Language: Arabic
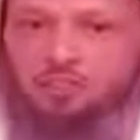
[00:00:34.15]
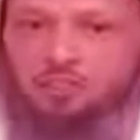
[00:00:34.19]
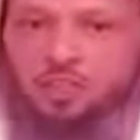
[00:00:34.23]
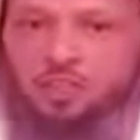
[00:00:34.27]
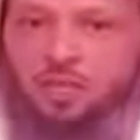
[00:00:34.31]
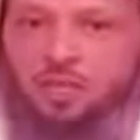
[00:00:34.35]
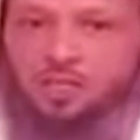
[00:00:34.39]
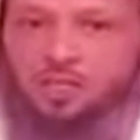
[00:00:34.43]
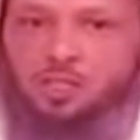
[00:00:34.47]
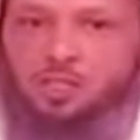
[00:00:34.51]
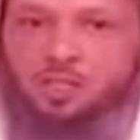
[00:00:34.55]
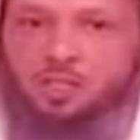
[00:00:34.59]

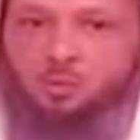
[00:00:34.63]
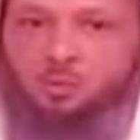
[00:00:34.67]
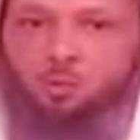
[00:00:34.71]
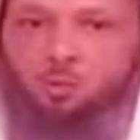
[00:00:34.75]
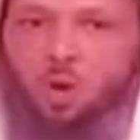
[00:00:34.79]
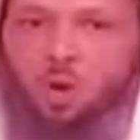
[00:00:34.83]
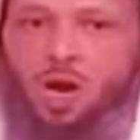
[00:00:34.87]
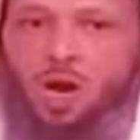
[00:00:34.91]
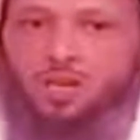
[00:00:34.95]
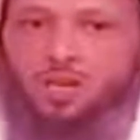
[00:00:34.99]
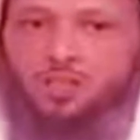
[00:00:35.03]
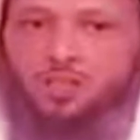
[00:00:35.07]

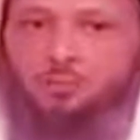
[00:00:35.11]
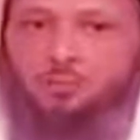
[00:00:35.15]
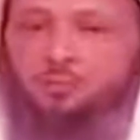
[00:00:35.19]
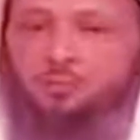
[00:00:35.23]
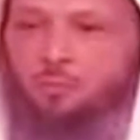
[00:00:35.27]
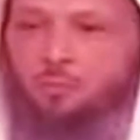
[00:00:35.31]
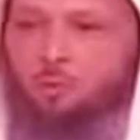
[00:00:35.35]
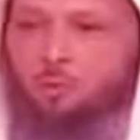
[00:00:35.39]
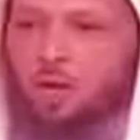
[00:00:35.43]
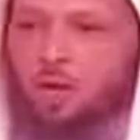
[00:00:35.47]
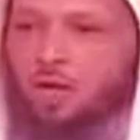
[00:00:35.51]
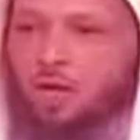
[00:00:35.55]
فجلست
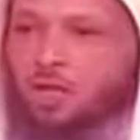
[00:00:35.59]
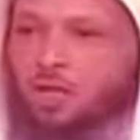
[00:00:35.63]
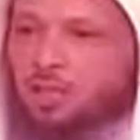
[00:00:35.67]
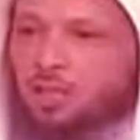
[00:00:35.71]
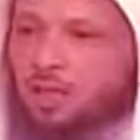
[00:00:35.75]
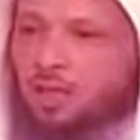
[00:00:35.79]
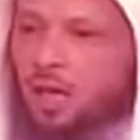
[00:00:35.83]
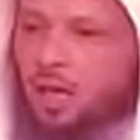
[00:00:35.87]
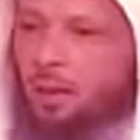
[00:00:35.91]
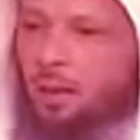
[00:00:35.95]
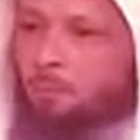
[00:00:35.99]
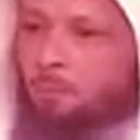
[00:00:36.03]
واجم
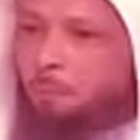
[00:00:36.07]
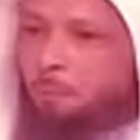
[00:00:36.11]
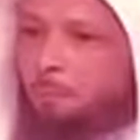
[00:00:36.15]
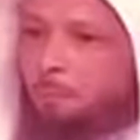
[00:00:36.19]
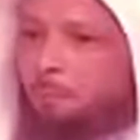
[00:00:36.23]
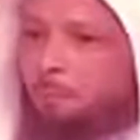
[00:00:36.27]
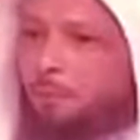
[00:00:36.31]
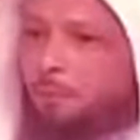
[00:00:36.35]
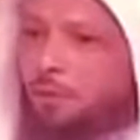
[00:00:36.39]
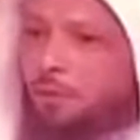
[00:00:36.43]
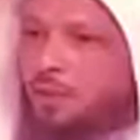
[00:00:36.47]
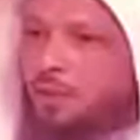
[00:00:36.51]
ولاحظ
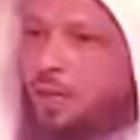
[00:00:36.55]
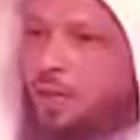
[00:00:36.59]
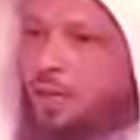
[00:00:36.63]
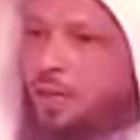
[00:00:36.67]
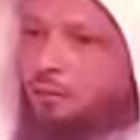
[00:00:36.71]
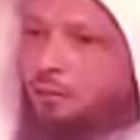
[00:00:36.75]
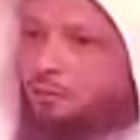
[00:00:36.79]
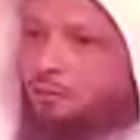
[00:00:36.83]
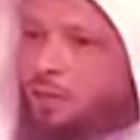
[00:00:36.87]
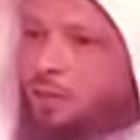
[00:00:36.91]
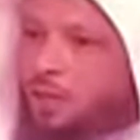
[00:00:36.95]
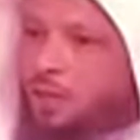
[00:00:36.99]
الأب
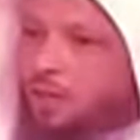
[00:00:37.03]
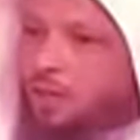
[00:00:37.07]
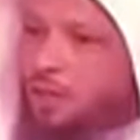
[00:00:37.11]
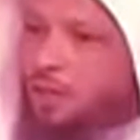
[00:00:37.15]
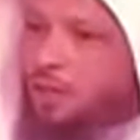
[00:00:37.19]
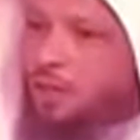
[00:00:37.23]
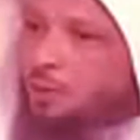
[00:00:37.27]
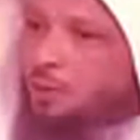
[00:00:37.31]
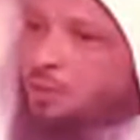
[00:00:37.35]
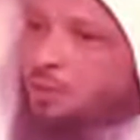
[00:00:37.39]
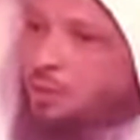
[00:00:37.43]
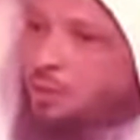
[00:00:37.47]
يعرف
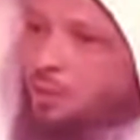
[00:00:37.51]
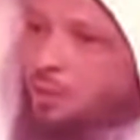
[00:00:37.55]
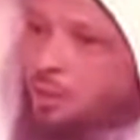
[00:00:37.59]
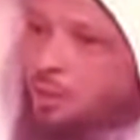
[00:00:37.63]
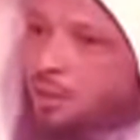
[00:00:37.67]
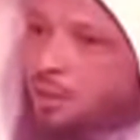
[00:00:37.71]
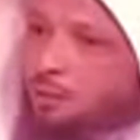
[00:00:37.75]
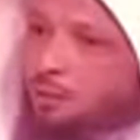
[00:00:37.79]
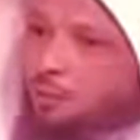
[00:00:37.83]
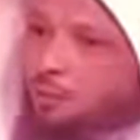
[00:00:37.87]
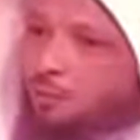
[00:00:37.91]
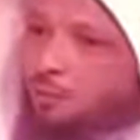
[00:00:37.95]
يقرأ
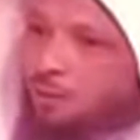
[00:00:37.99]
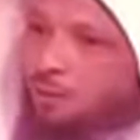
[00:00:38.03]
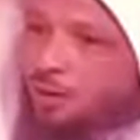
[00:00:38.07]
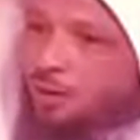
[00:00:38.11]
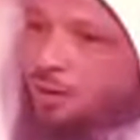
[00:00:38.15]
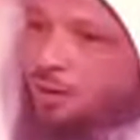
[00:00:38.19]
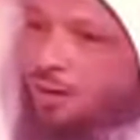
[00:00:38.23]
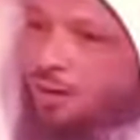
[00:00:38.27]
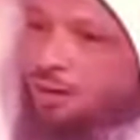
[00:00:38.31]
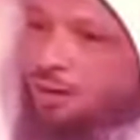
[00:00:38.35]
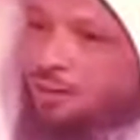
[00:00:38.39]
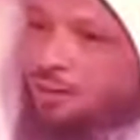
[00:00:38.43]
وجه الابن
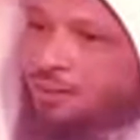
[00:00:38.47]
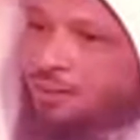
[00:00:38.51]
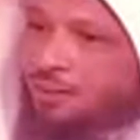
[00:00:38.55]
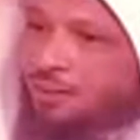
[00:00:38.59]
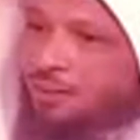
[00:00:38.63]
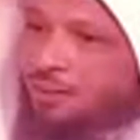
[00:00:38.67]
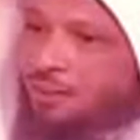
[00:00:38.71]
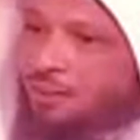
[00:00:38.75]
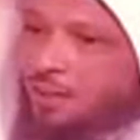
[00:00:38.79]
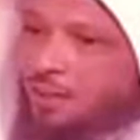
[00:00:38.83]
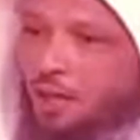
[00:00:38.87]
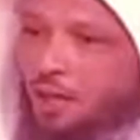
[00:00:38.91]
ولا لا
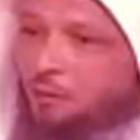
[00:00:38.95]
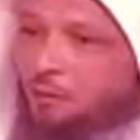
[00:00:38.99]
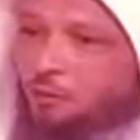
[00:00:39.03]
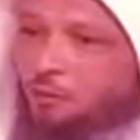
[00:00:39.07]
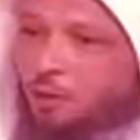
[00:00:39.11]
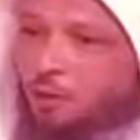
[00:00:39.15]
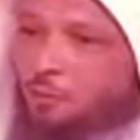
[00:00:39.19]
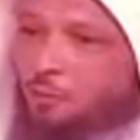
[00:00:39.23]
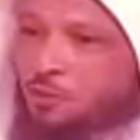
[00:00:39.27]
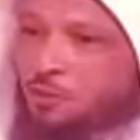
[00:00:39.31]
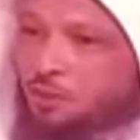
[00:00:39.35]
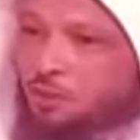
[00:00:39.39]

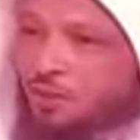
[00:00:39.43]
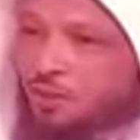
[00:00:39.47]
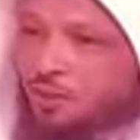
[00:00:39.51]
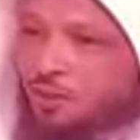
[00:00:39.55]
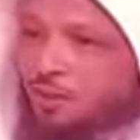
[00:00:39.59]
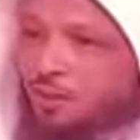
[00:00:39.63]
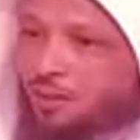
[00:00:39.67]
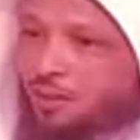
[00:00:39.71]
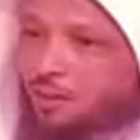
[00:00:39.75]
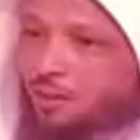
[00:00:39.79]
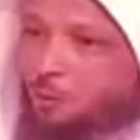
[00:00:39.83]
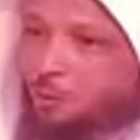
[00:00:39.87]
يعرف اللي
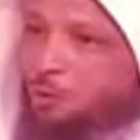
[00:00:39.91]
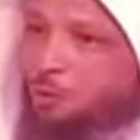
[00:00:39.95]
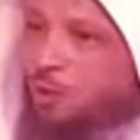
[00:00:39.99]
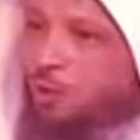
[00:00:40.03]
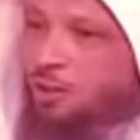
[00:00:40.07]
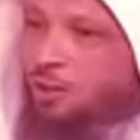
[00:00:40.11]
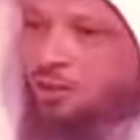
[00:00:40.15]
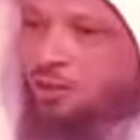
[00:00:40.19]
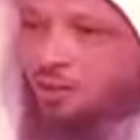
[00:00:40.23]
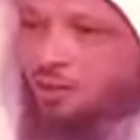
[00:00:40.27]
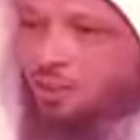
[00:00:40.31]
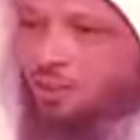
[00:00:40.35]
مزعله
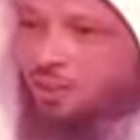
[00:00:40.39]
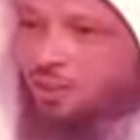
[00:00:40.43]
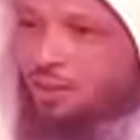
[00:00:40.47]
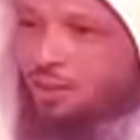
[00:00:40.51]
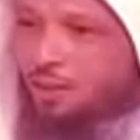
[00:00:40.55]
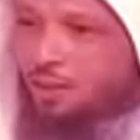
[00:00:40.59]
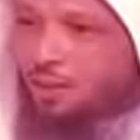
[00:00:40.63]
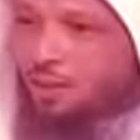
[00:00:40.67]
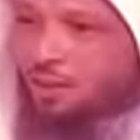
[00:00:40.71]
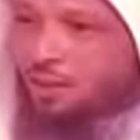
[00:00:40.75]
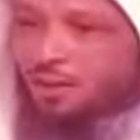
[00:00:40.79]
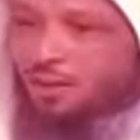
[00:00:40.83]
وش اللي
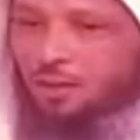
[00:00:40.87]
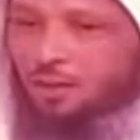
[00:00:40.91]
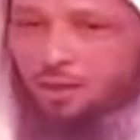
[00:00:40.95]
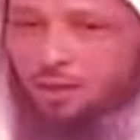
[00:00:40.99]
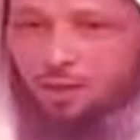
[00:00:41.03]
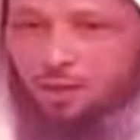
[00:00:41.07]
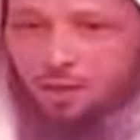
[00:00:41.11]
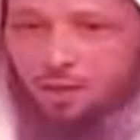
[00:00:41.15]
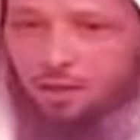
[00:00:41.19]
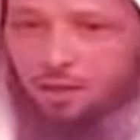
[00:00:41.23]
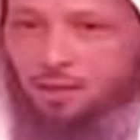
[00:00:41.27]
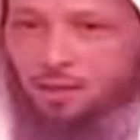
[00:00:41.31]
يرضيه
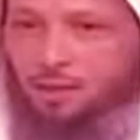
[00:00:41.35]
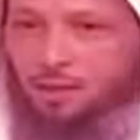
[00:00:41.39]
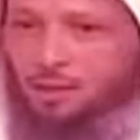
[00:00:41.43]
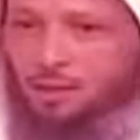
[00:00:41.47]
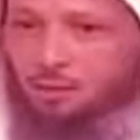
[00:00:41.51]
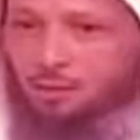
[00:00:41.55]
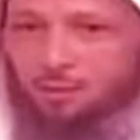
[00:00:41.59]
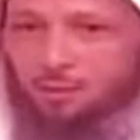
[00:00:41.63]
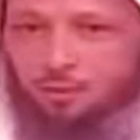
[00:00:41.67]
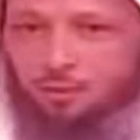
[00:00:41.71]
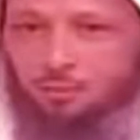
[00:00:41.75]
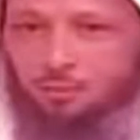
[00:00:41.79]
الله
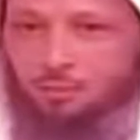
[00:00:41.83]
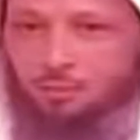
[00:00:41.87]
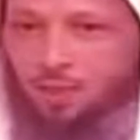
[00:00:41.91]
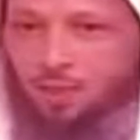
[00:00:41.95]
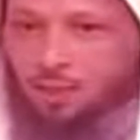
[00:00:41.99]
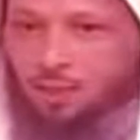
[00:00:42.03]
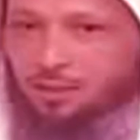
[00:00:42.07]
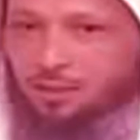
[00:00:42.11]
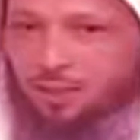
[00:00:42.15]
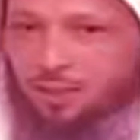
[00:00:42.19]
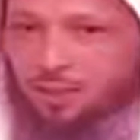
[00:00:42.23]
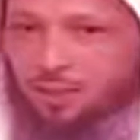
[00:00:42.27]
يخلينا
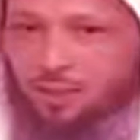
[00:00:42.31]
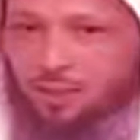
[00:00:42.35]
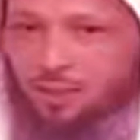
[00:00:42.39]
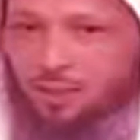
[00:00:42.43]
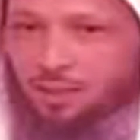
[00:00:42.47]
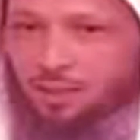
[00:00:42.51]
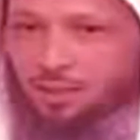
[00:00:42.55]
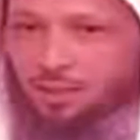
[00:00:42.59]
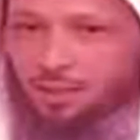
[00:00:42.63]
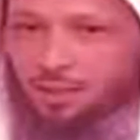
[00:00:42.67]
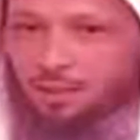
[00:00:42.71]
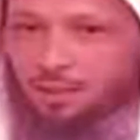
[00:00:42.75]
ولكم ما
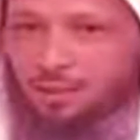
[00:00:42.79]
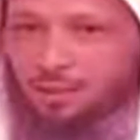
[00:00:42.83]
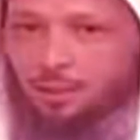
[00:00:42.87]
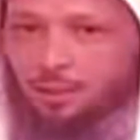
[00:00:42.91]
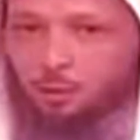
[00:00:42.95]
عطانا